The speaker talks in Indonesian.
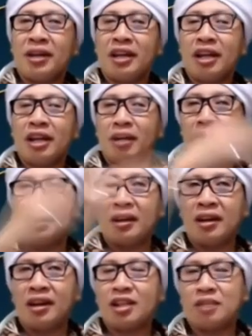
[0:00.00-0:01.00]
kembali
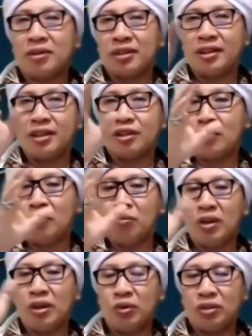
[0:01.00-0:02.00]
kepada nas bahasanya
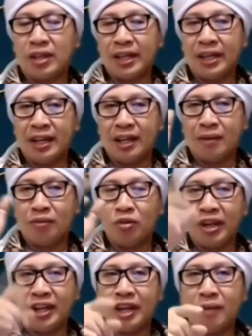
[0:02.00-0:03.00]
semua dosa ini
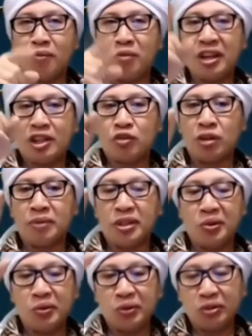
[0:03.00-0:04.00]
akan mungkin diampuni
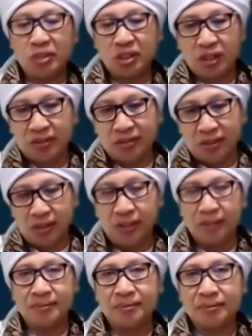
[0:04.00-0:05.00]
kecuali menyekutukan
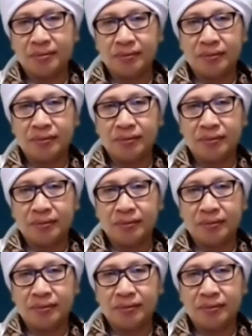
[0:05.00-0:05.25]
Allah